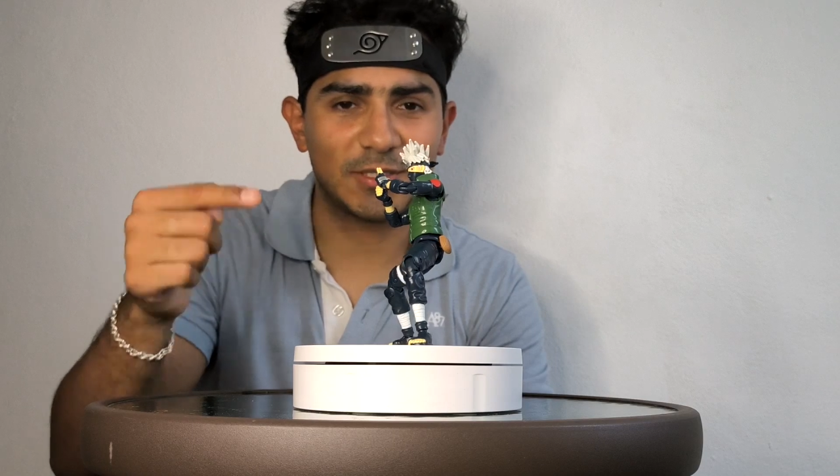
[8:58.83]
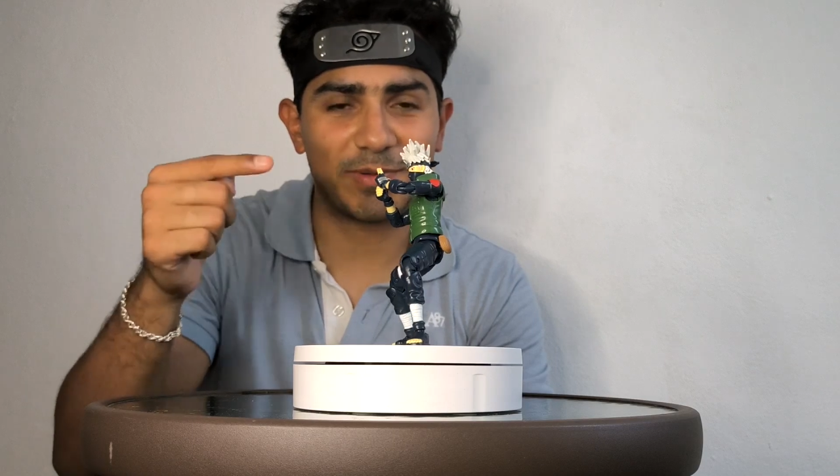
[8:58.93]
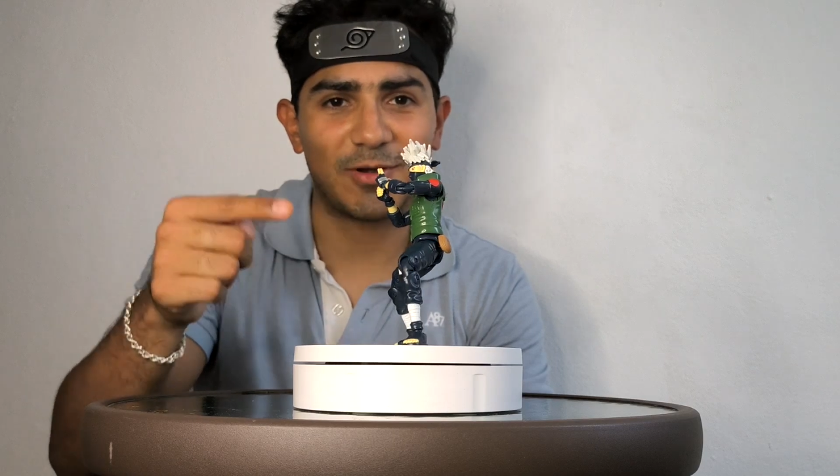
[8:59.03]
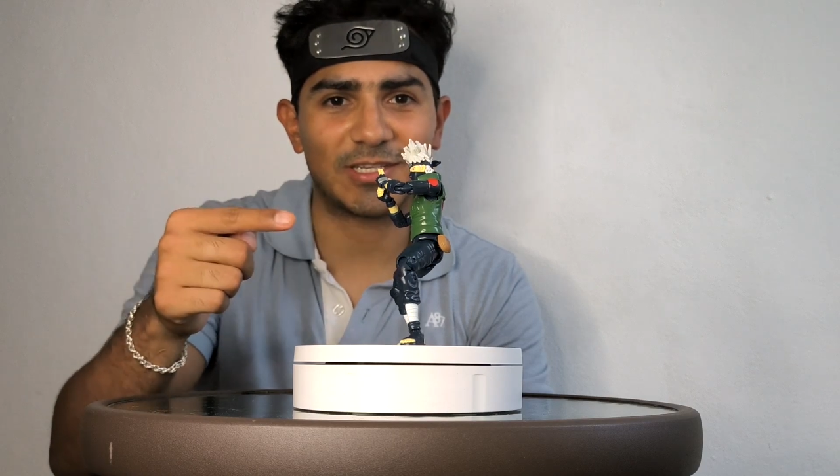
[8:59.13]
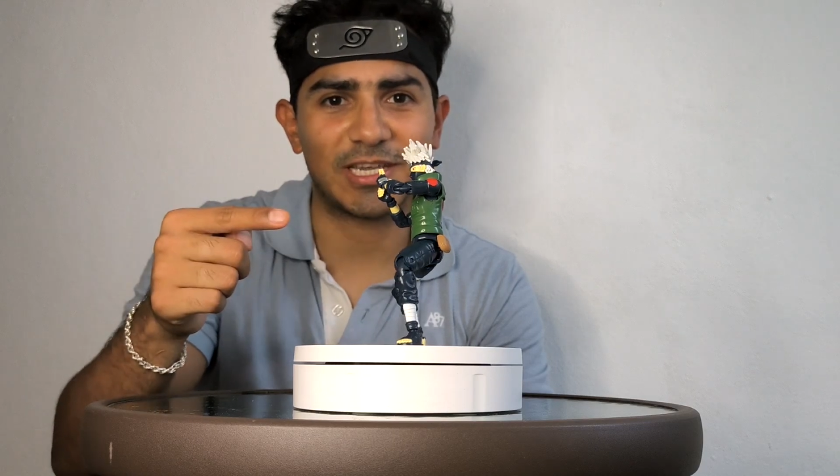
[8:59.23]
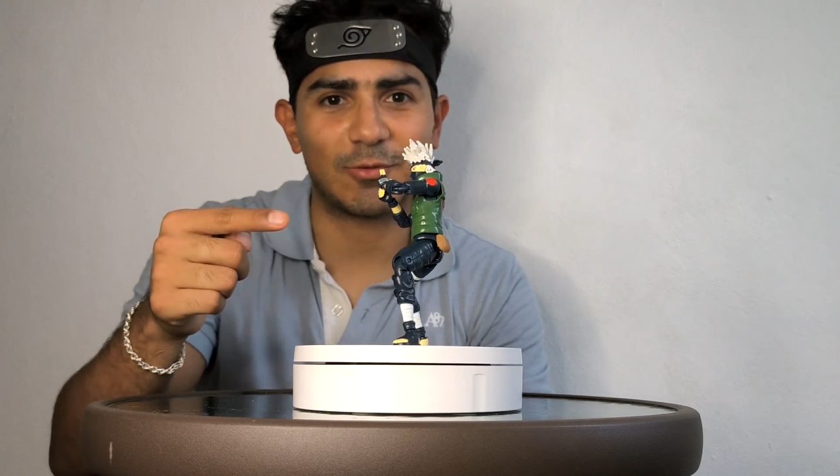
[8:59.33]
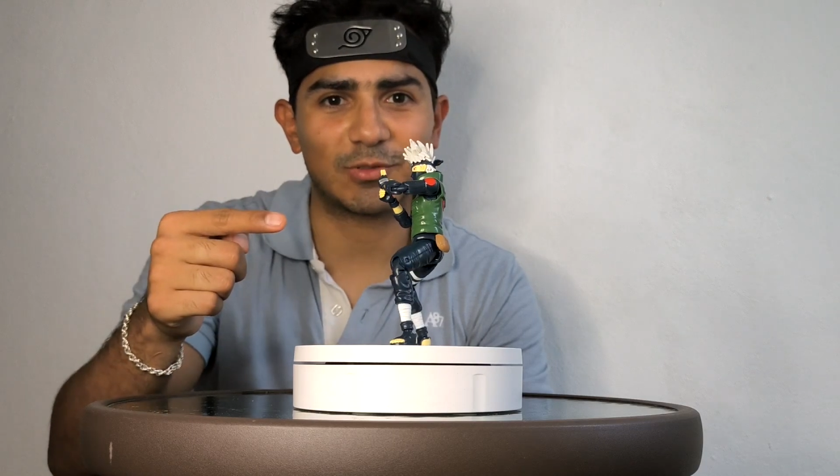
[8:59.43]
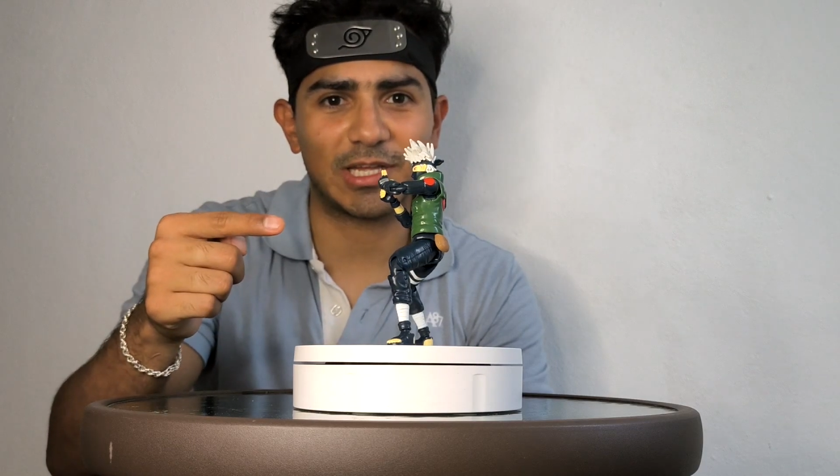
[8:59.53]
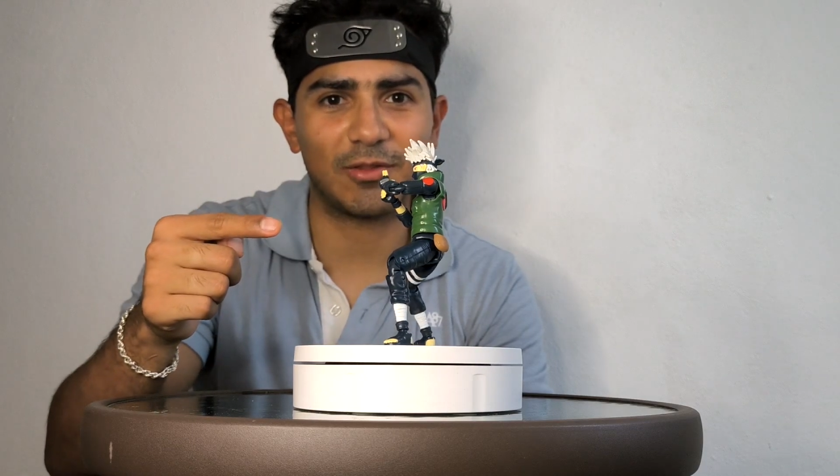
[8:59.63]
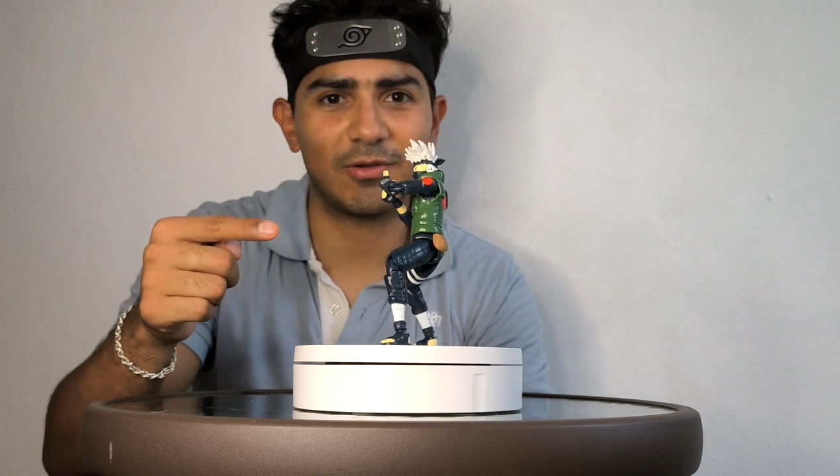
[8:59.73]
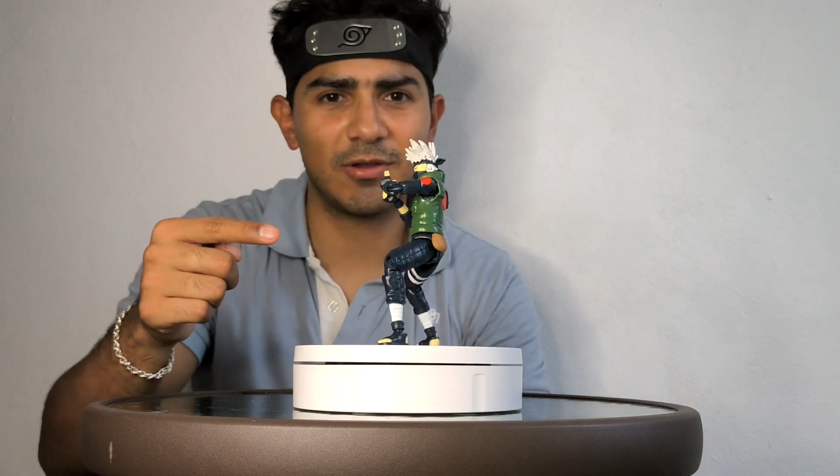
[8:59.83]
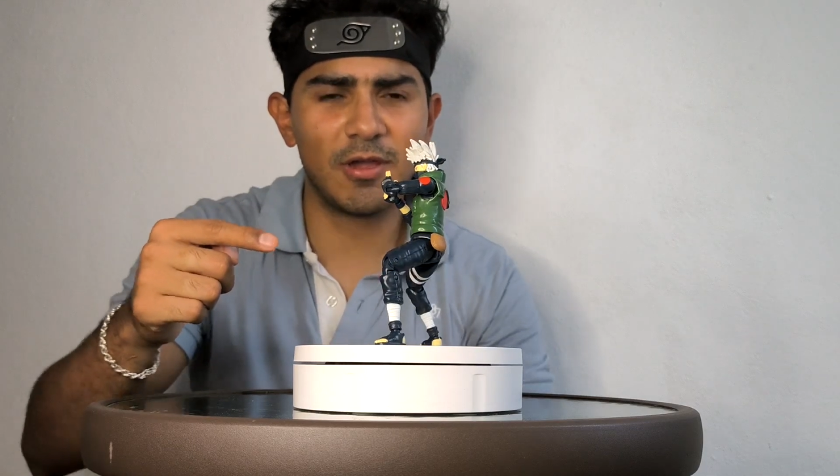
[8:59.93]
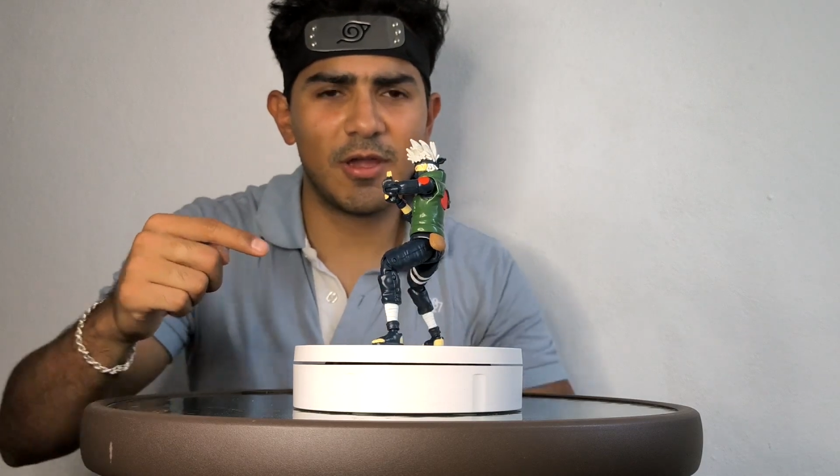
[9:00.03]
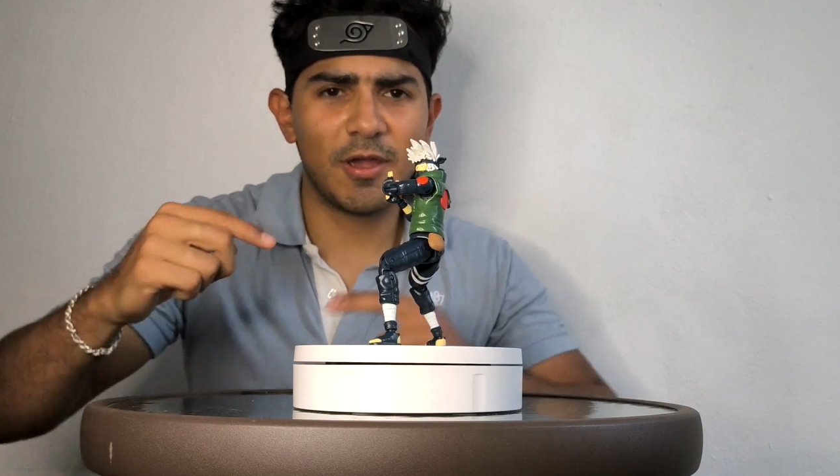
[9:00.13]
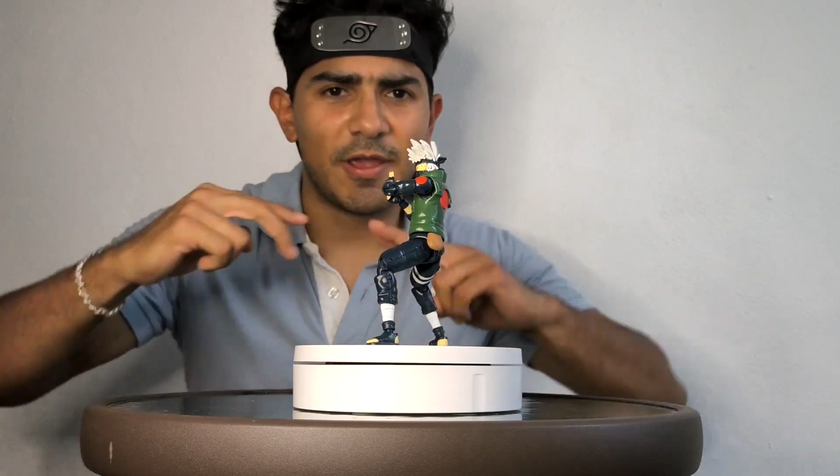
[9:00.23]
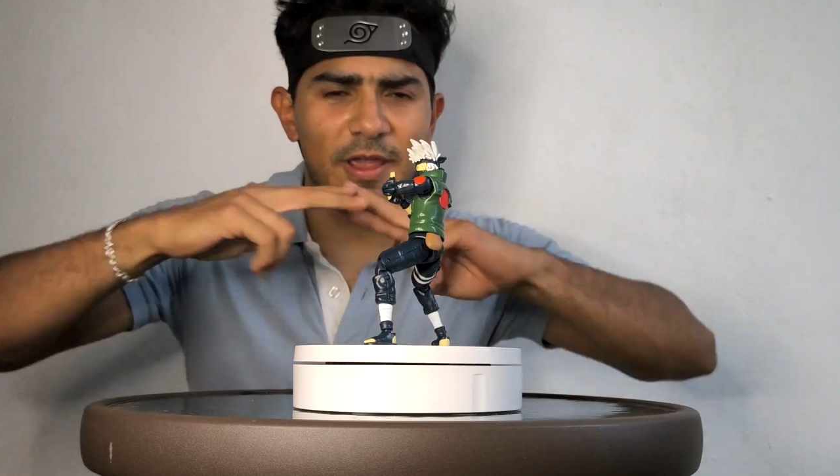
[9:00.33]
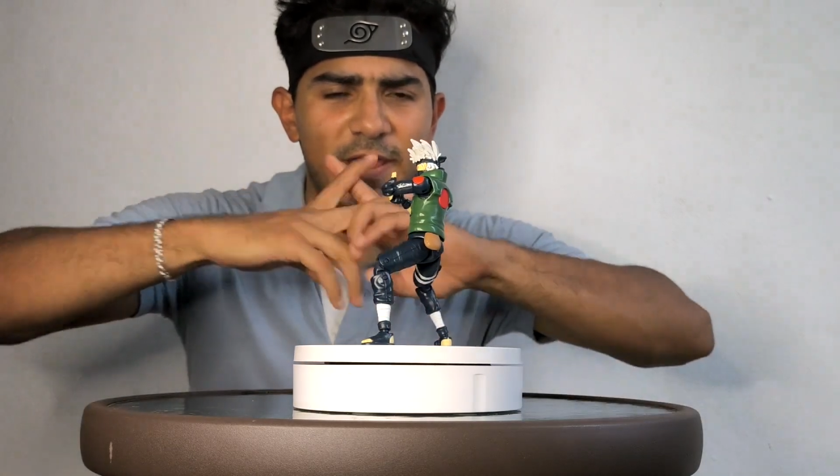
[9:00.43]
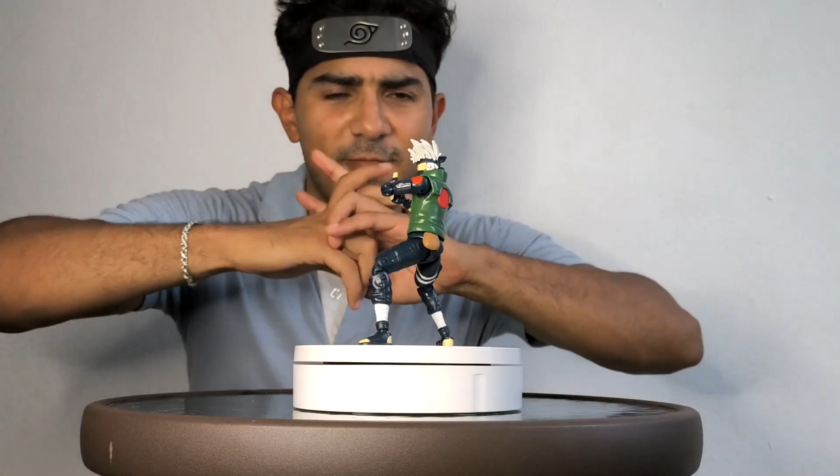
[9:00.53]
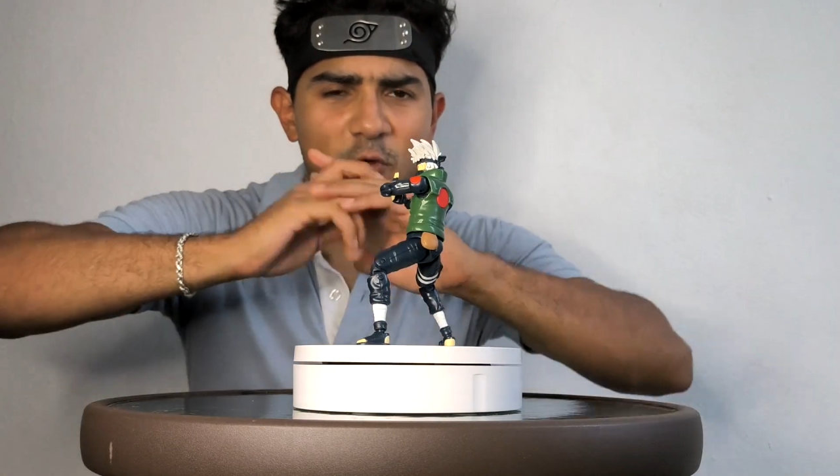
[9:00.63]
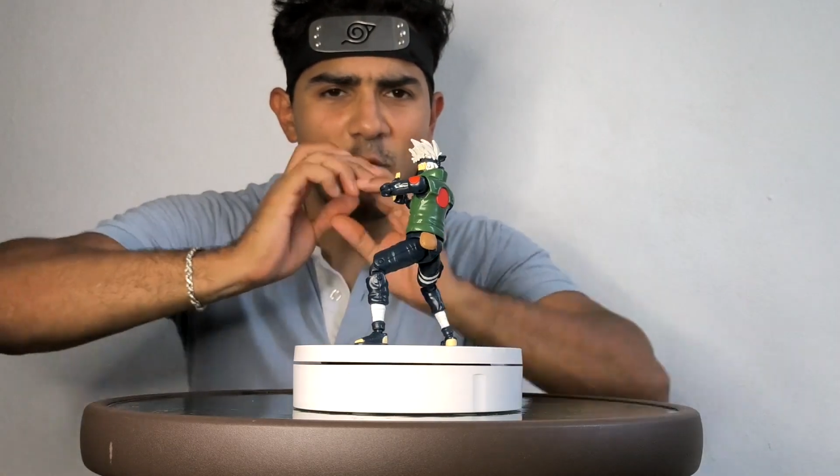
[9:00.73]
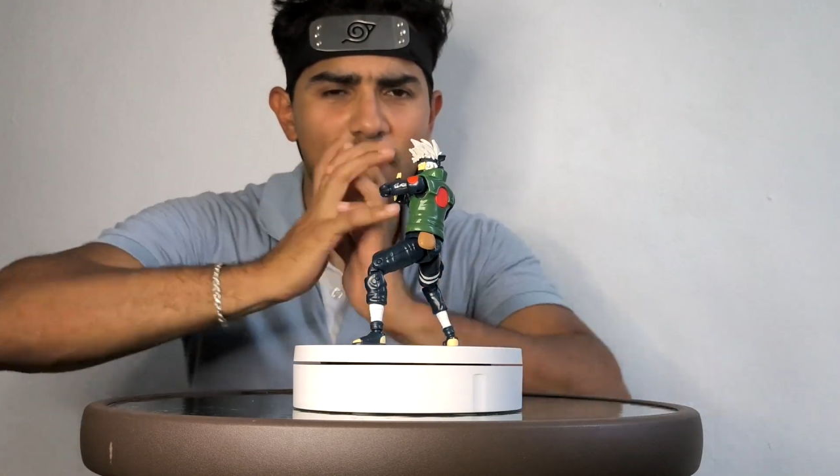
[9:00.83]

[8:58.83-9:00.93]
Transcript: Espero les haya gustado y